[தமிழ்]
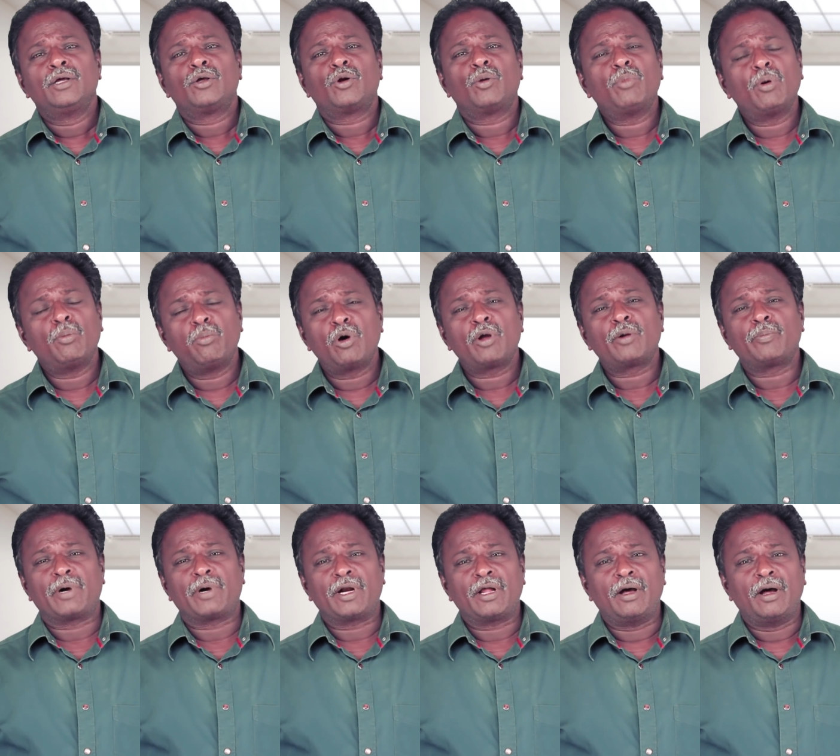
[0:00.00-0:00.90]
ரொம்ப
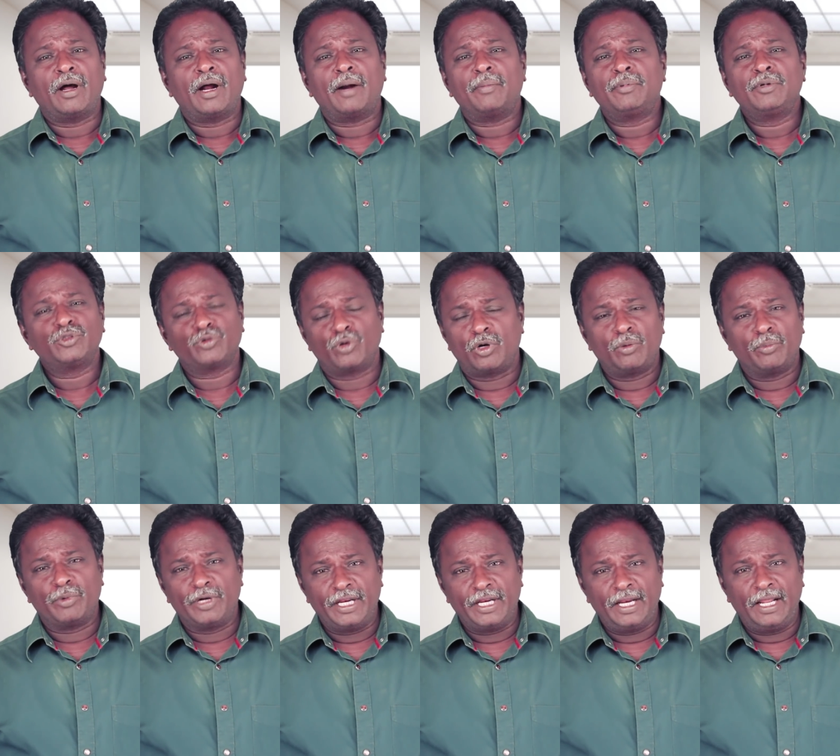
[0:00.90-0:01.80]
போர் படம் அப்படின்னு சொல்ல
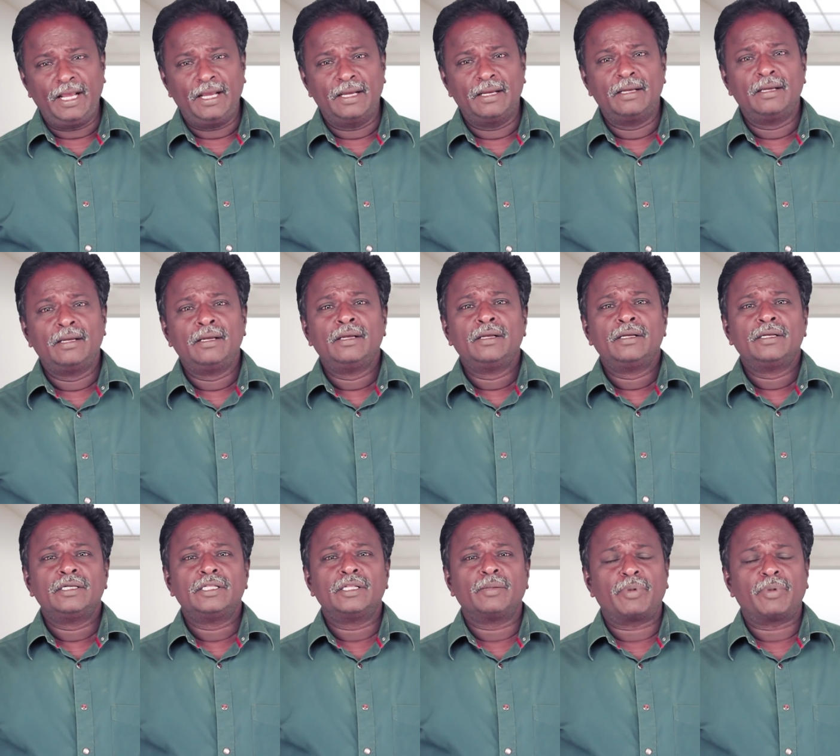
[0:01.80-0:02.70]
முடியல
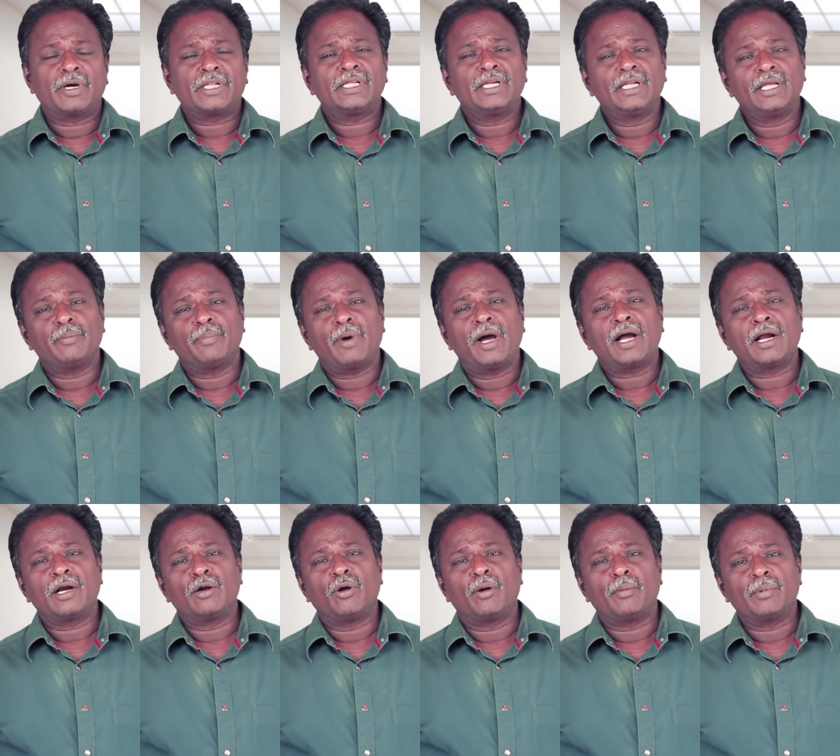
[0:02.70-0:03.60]
இந்த படத்தை நீங்கள்
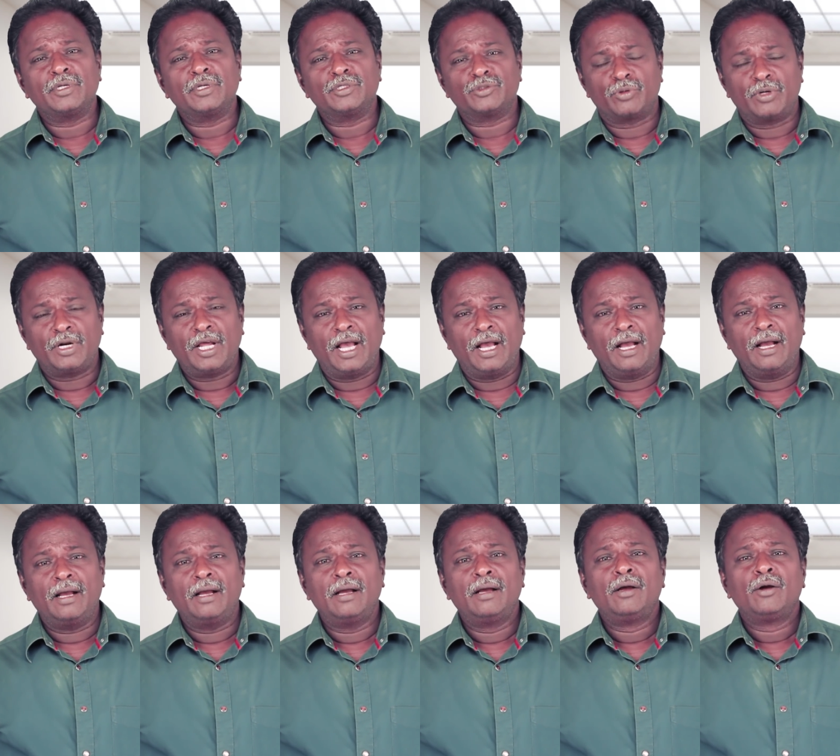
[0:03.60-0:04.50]
பார்க்கணும் அப்படின்னு சொன்னால்
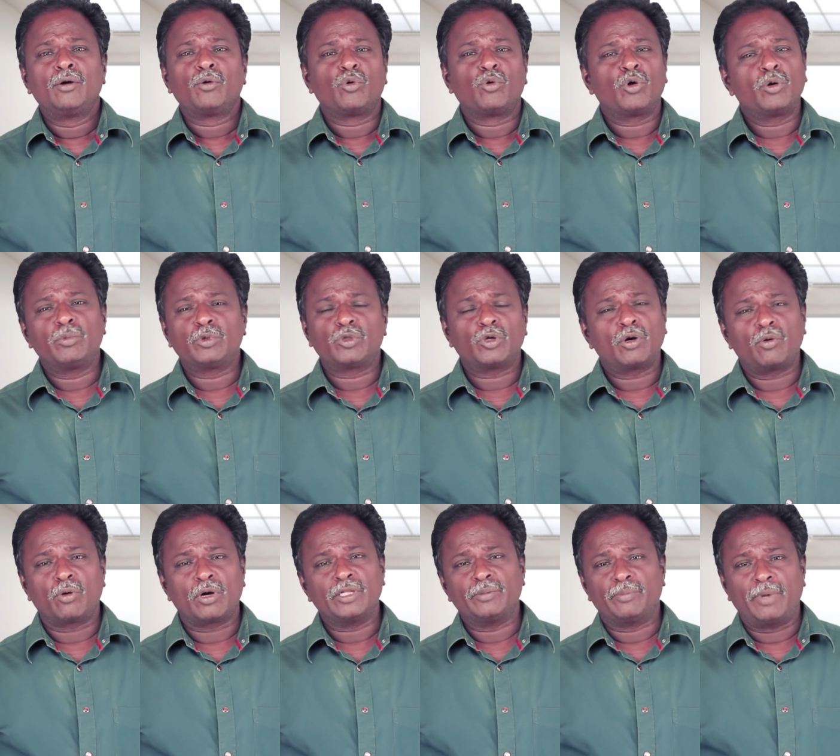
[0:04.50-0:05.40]

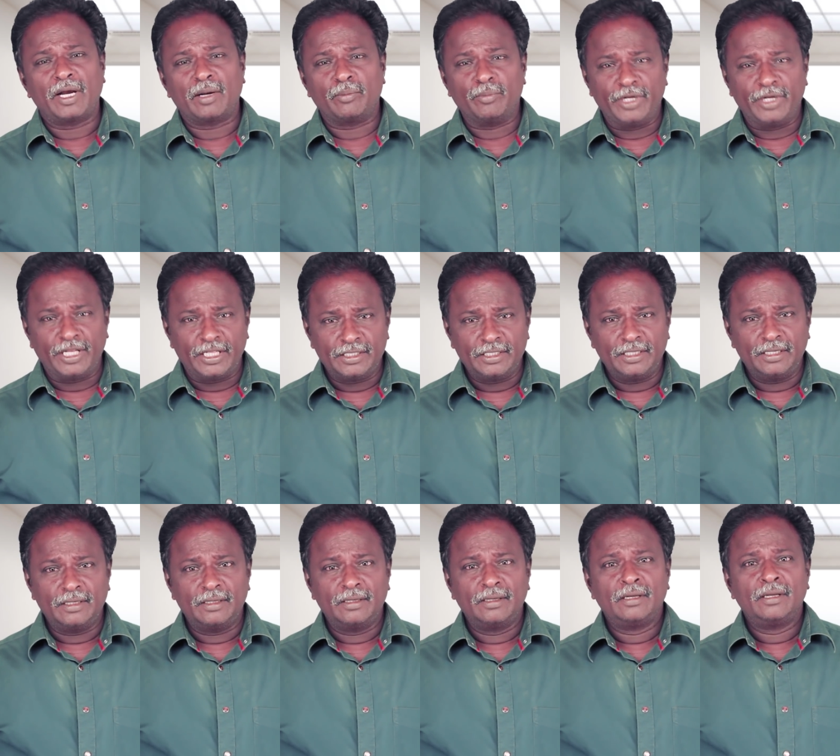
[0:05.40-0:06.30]
குடும்பத்தோடு உட்காந்து பார்க்க முடியாது
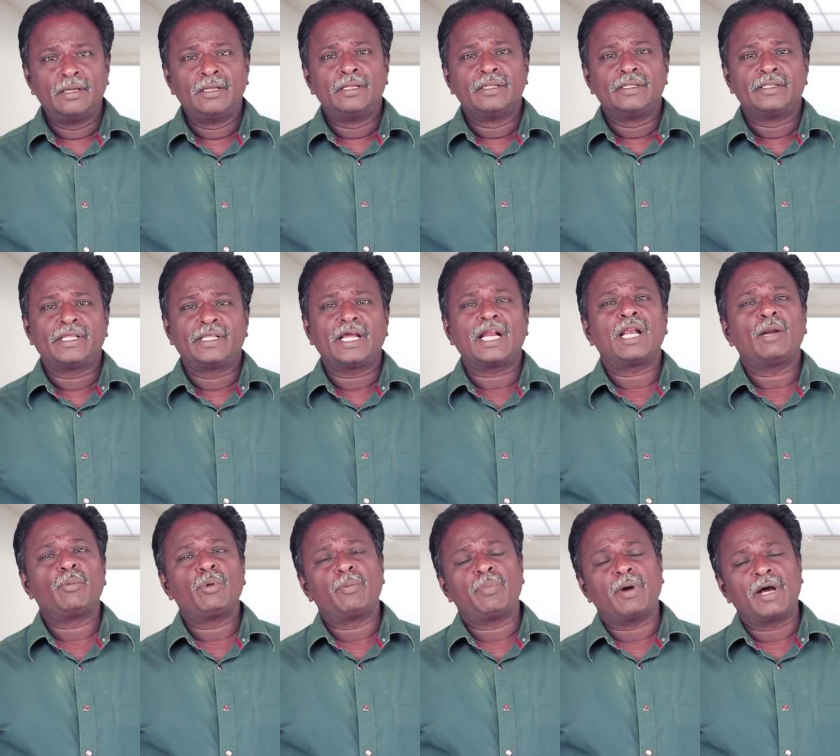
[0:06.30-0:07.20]

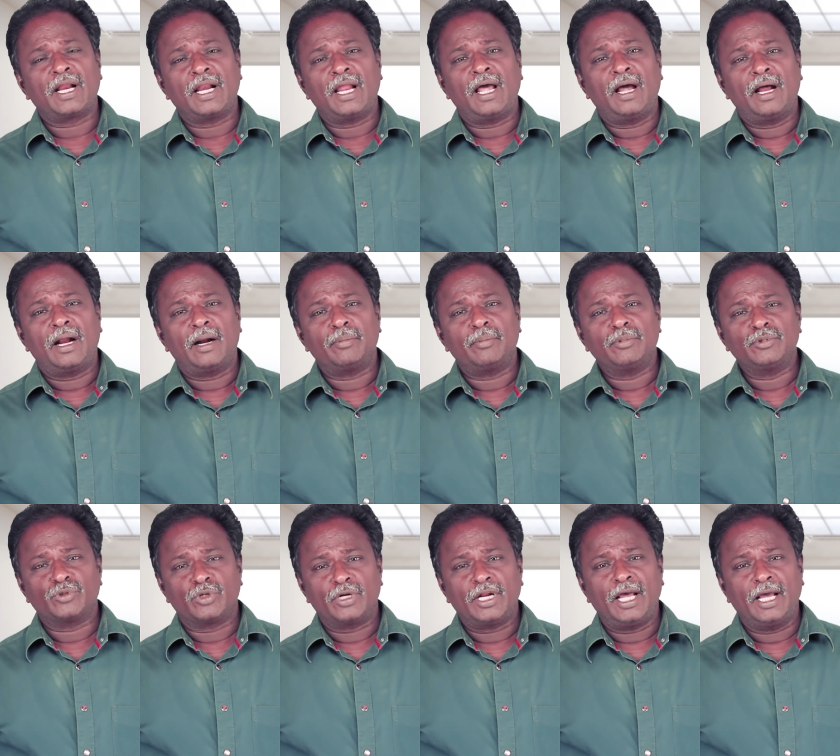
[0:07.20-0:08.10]
தேட்டரில் போய் பார்க்கலாம்
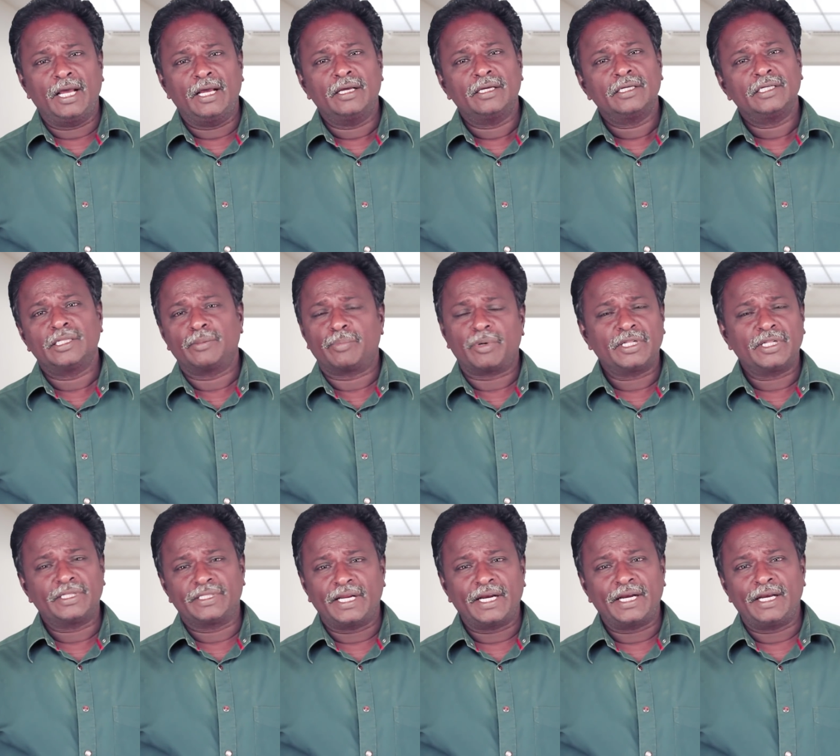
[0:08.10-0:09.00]
அப்படின்னு சொன்னால் இந்த
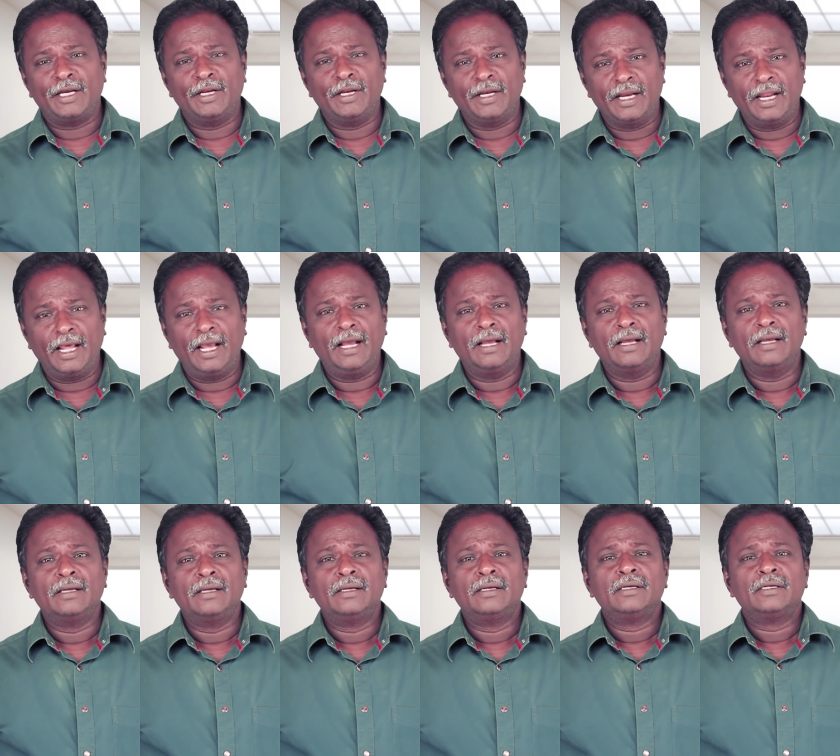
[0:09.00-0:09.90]
படம் தேட்டர்லேயும் இல்லை
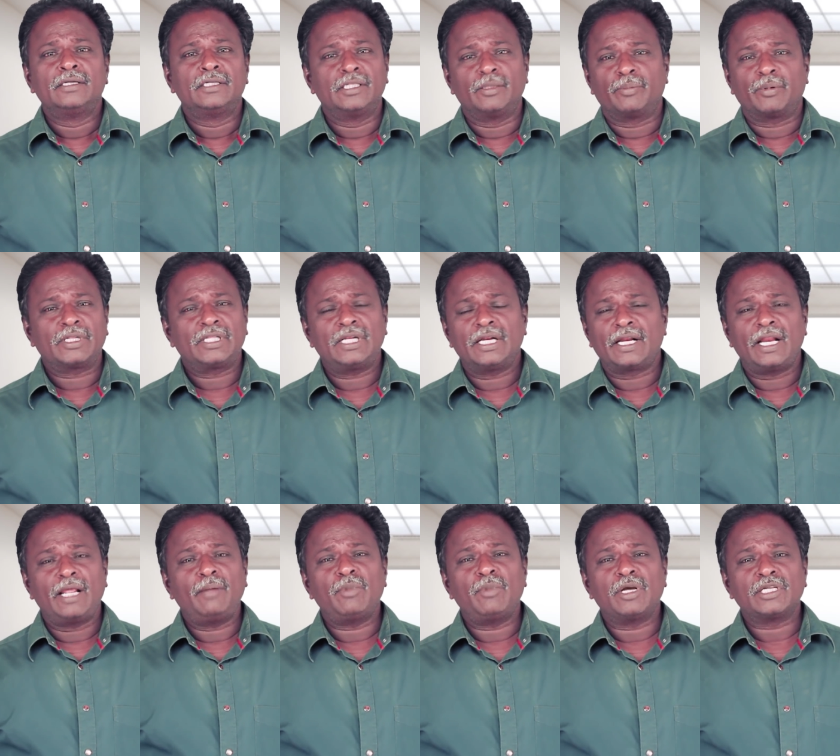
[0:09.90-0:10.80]
இந்த படத்தில்
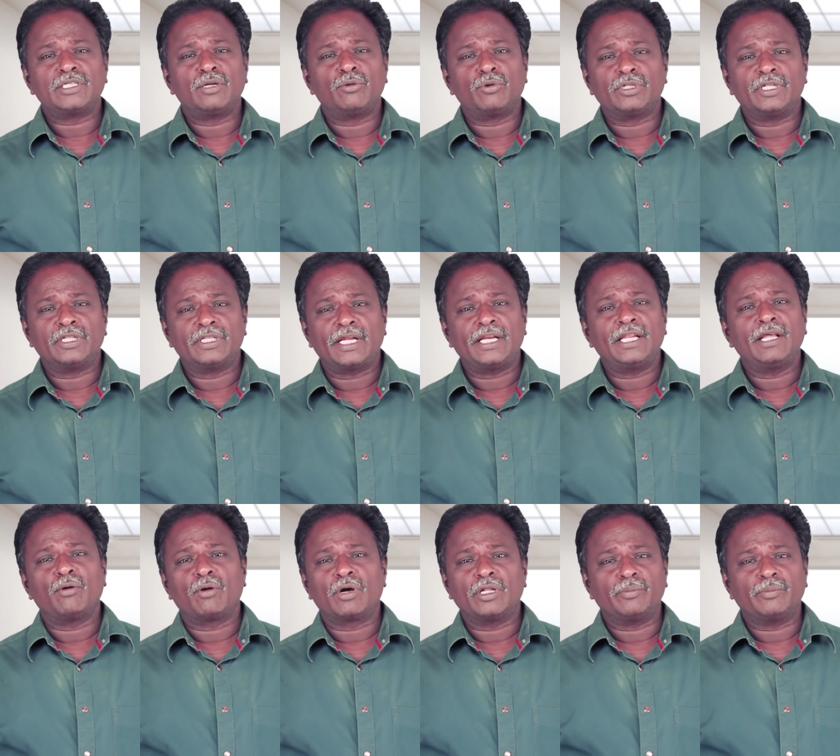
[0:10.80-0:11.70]
கிளைமேக்ஸில் ஒருத்தன்
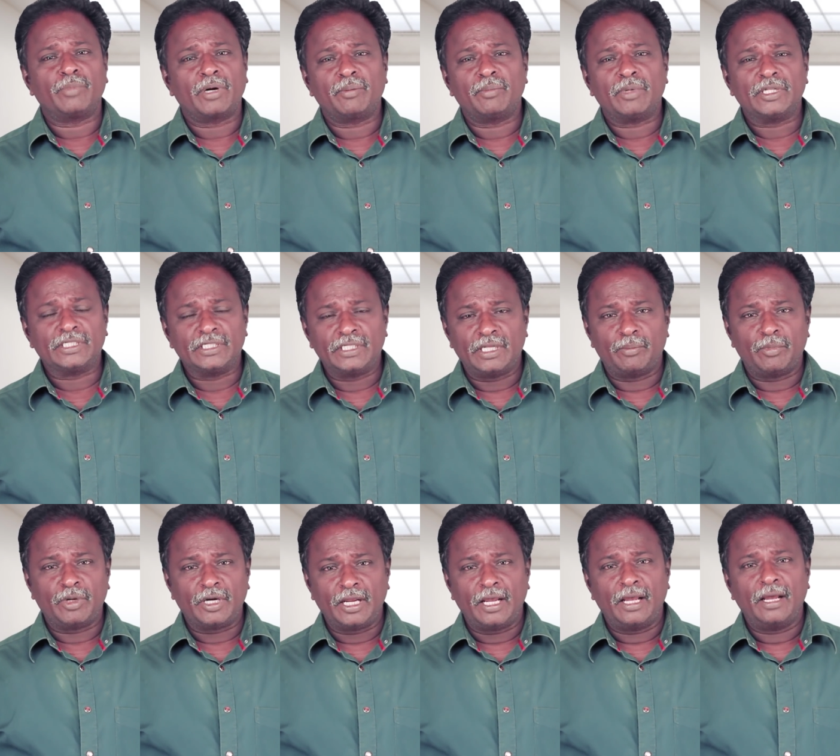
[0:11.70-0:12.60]
தனியாக உட்காந்து படம்
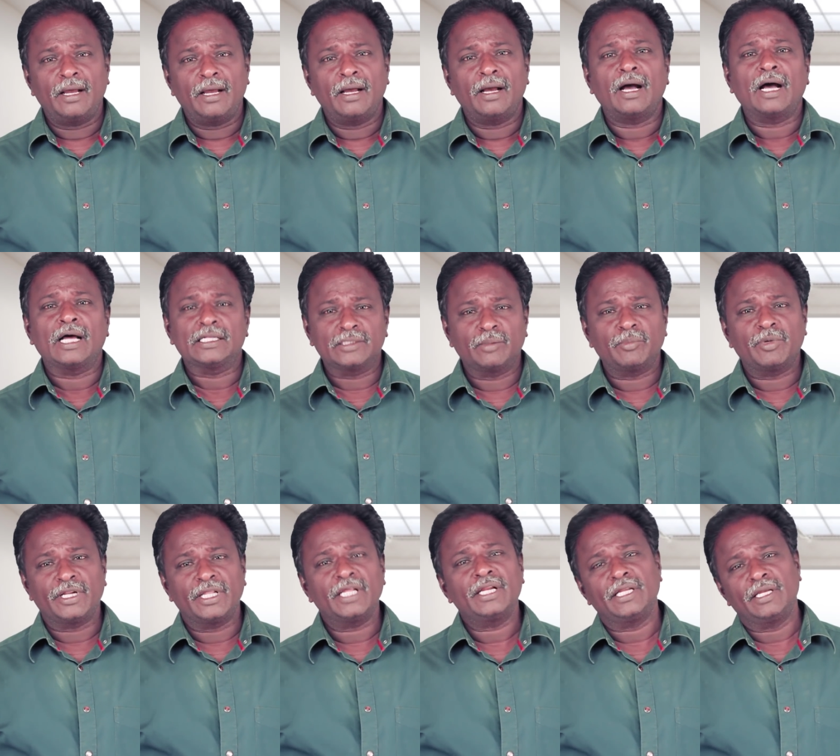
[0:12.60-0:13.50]
பார்த்துக்கிட்டு பாருங்க அந்த
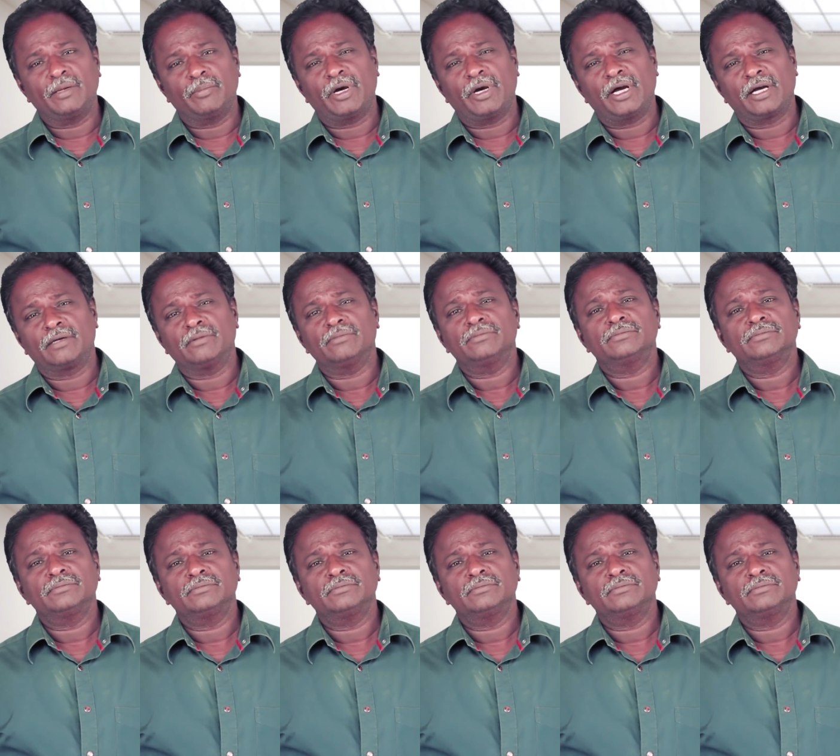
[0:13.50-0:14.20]
மாதிரி தான் நீங்கள் பார்க்கணும்